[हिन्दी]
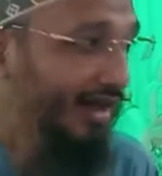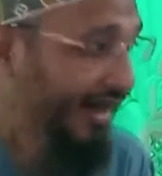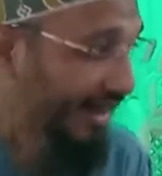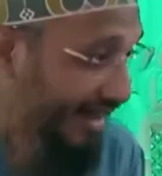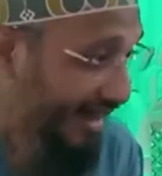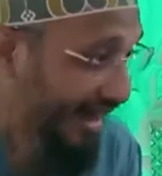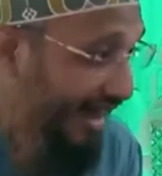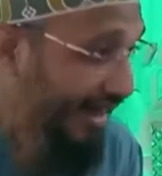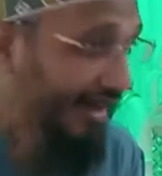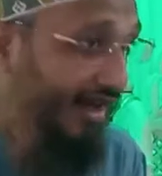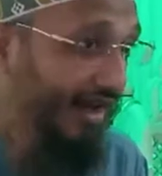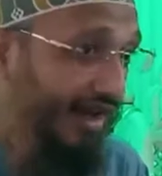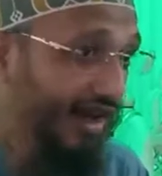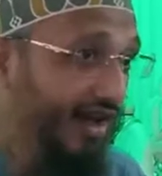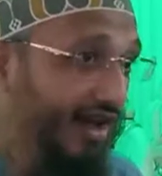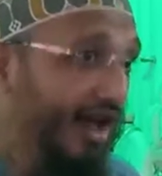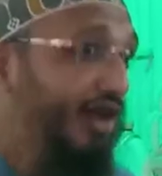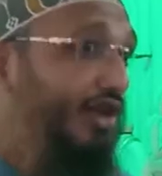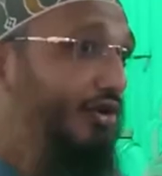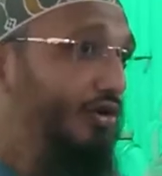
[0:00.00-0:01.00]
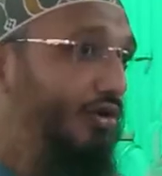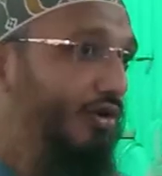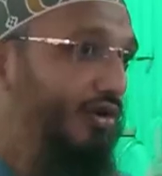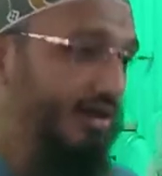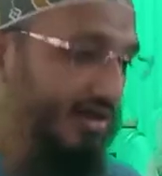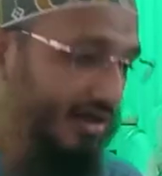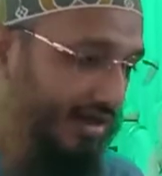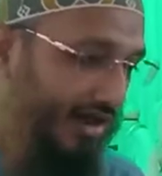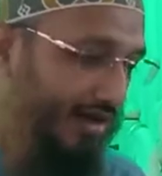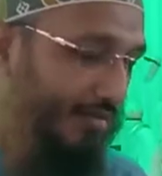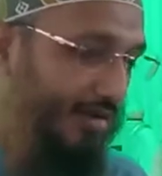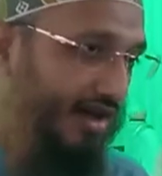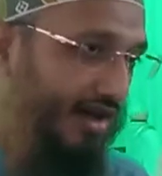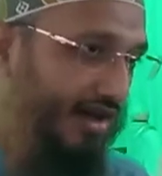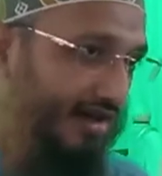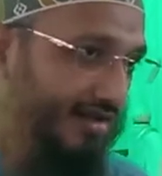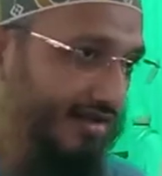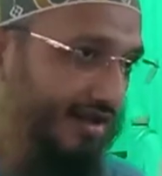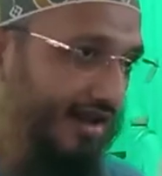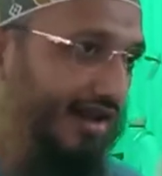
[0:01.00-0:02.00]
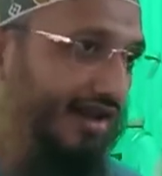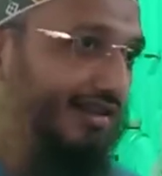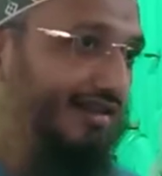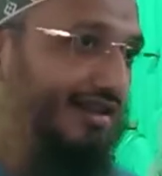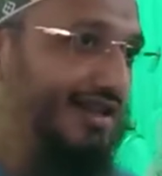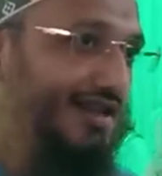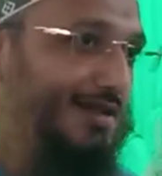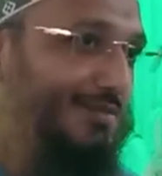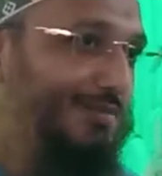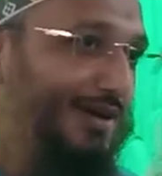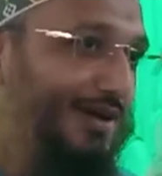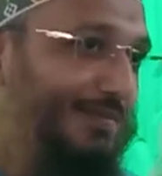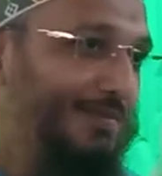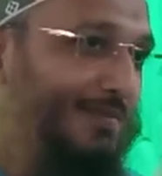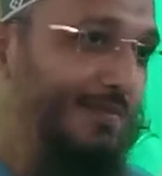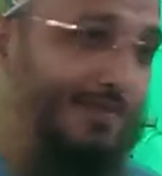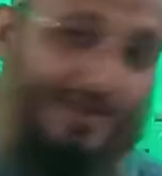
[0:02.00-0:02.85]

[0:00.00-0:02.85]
लेकिन ये करेगा क्यों इसलिए कि मेरे एहसाना है इस पर